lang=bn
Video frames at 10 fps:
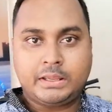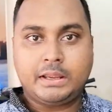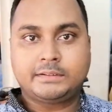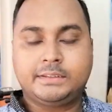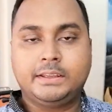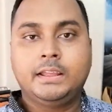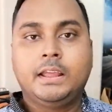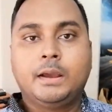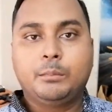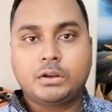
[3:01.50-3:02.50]
দেখে আসছি
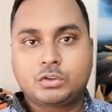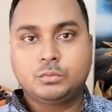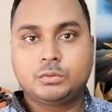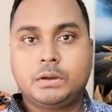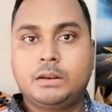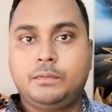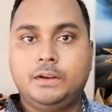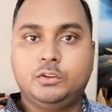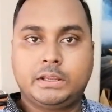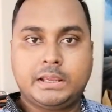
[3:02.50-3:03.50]
বা সবুজ ভাইয়ের
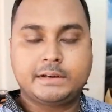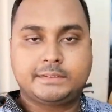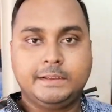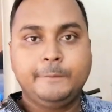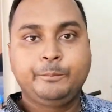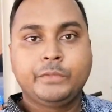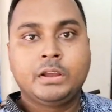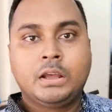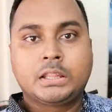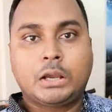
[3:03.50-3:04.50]
ভিডিও দেখে আসছি
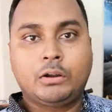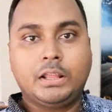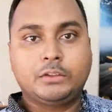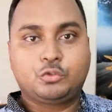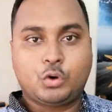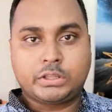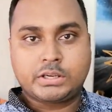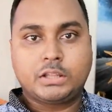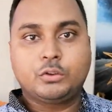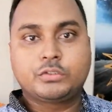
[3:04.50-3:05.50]
তাহলে
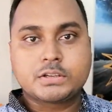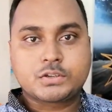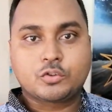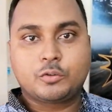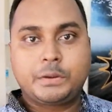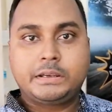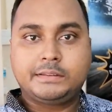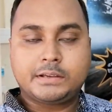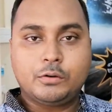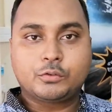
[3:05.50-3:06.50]
যথাসাধ্য চেষ্টা করবে
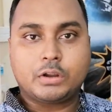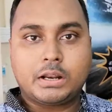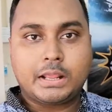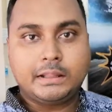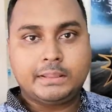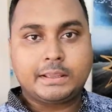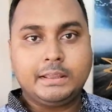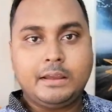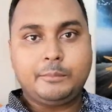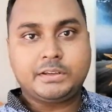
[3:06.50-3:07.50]
ডিসকাউন্ট করার এখান থেকে
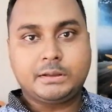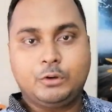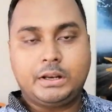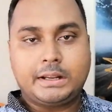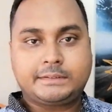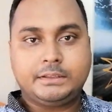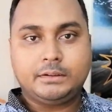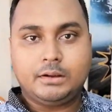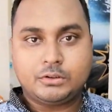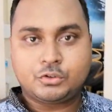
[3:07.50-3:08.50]
আমি সেটা বলে রাখছি
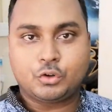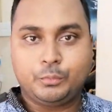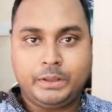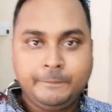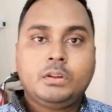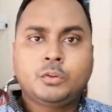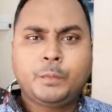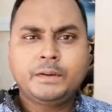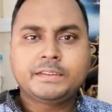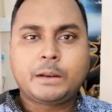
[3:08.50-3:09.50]
শোরুমে তো
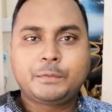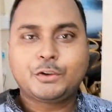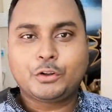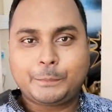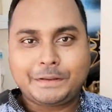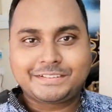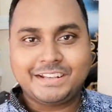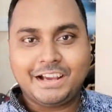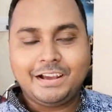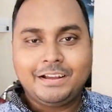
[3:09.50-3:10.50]
ফ্রেন্ডস আর বেশি কথা বলাচ্ছি
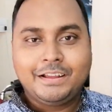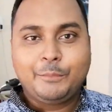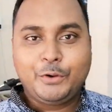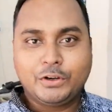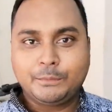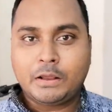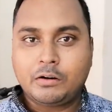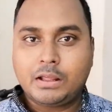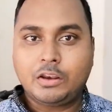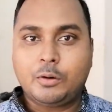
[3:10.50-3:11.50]
না ভিডিওটি ভালো
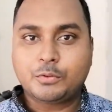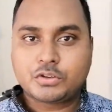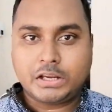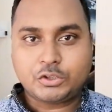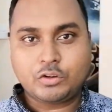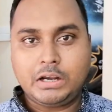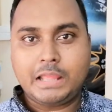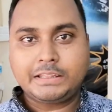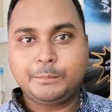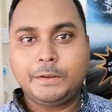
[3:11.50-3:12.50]
লাগলে অবশ্যই একটি করে
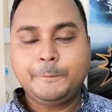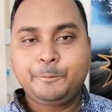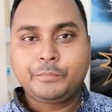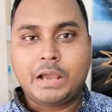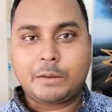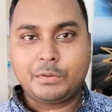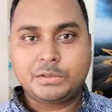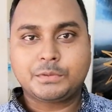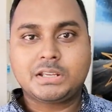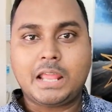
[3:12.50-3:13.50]
লাইক দিবেন আর
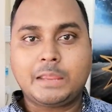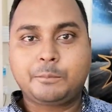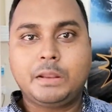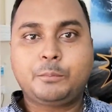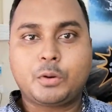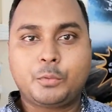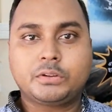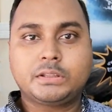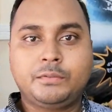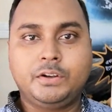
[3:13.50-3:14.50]
বেশি বেশি লাইক পেলে
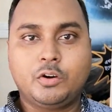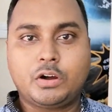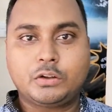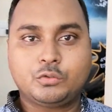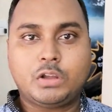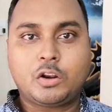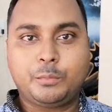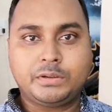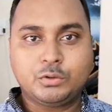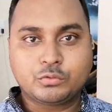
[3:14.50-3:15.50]
পরবর্তীতে ভিডিও করার জন্য আরও
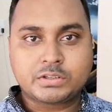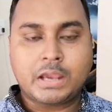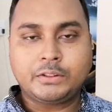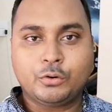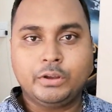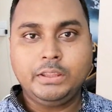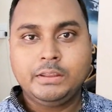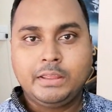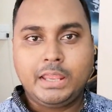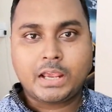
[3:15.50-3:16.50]
বেশি উৎসাহিত হই
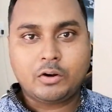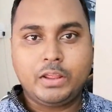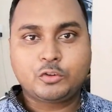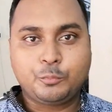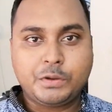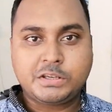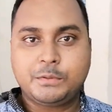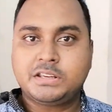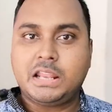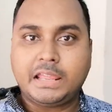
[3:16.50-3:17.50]
এই কারণে একটু বেশি
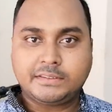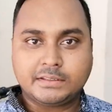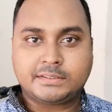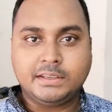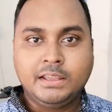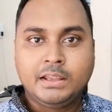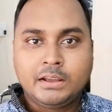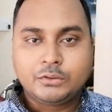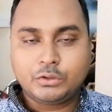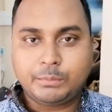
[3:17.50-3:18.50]
বেশি লাইক চাচ্ছি
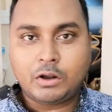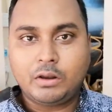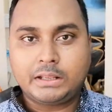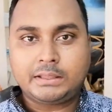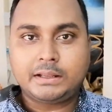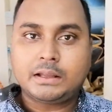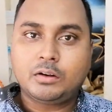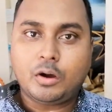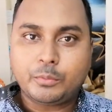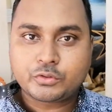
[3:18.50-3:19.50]
যদি ভালো লেগে থাকে
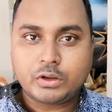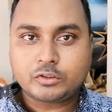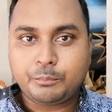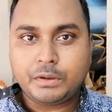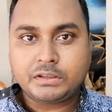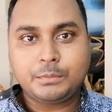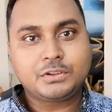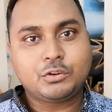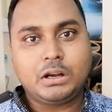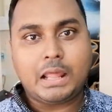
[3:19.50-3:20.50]
তাহলে অবশ্যই একটু বেশি
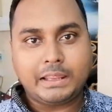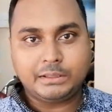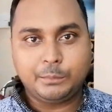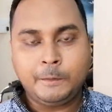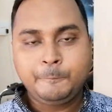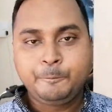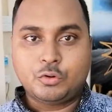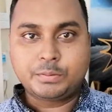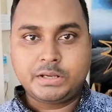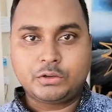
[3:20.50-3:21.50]
বেশি করে লাইক দিবেন
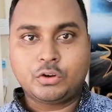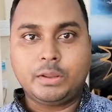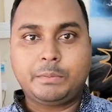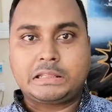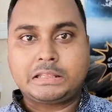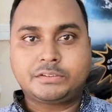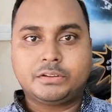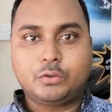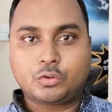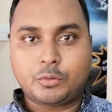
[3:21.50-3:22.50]
খুব শীঘ্রই বাজার
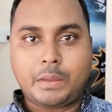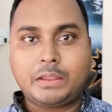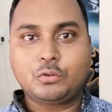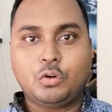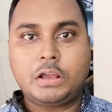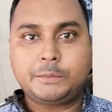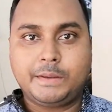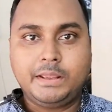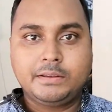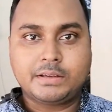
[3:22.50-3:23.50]
নতুন বাইকগুলো
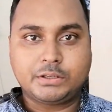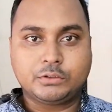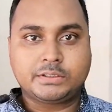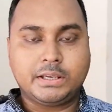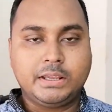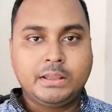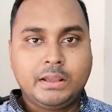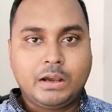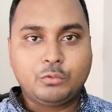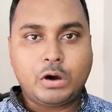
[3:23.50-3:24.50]
আসবে সেটি হচ্ছে
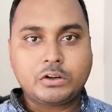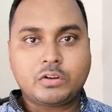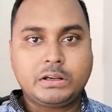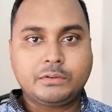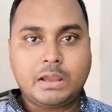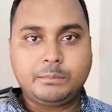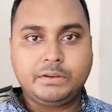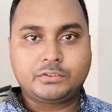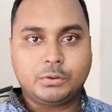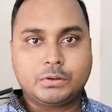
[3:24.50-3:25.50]
ওয়ান টোয়েন্টি ফাইভ
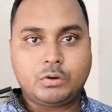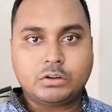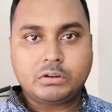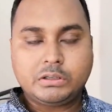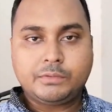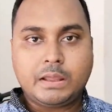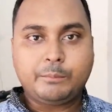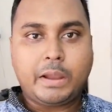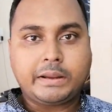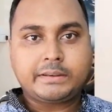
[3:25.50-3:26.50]
ডিসকাউন্ট ওয়ান টোয়েন্টি ফাইভ
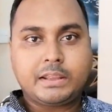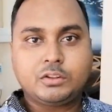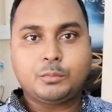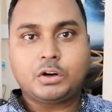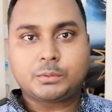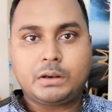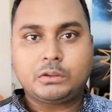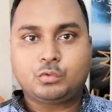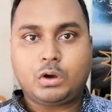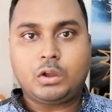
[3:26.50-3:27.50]
বাইকটি কিন্তু বর্তমানে
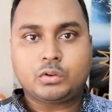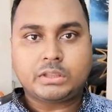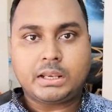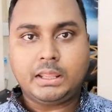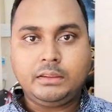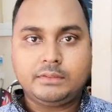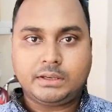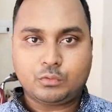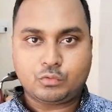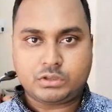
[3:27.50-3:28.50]
জোয়াই অটোতে নেই
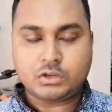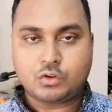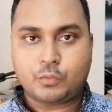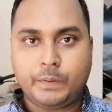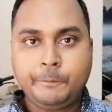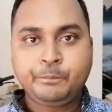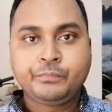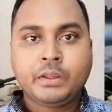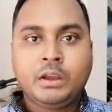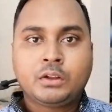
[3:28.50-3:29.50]
যদি কুষ্টিয়া শোরুমে
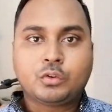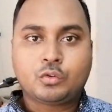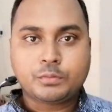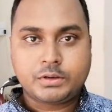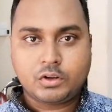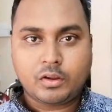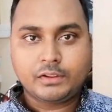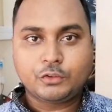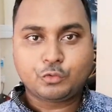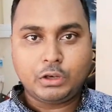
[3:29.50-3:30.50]
তো খুব শীঘ্রই
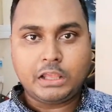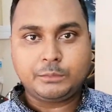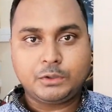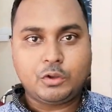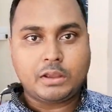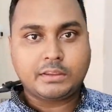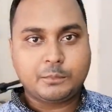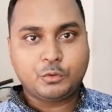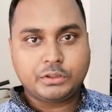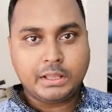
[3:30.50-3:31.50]
কিন্তু চলে আসবে দু
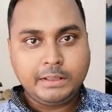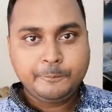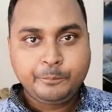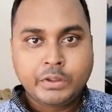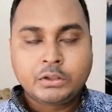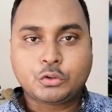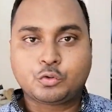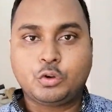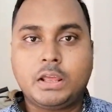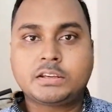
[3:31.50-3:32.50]
একদিনের মধ্যেই তো
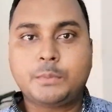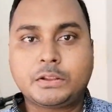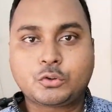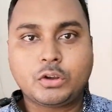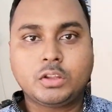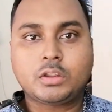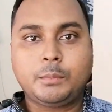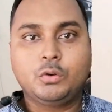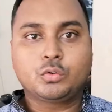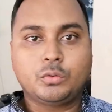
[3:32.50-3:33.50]
চলে আসা মাত্রই কিন্তু
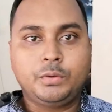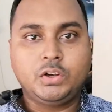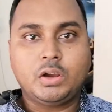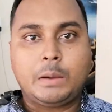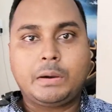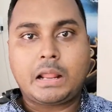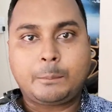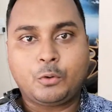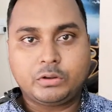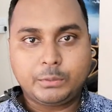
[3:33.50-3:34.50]
আমি নতুন ভিডিও আবার
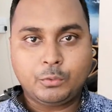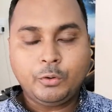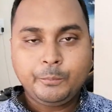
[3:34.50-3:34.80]
আপলোড দিব